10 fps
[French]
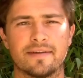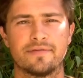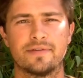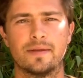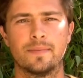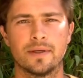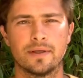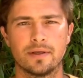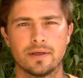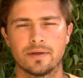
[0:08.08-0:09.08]
d'un film
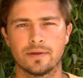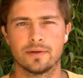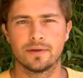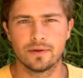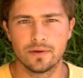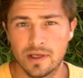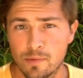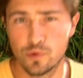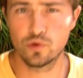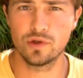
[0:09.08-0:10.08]
euh, qui est
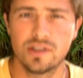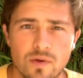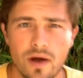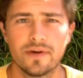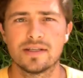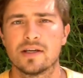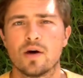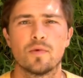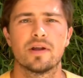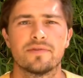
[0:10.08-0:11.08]
plutôt une histoire vraie. C'est
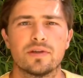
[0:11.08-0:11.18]
comme on l'a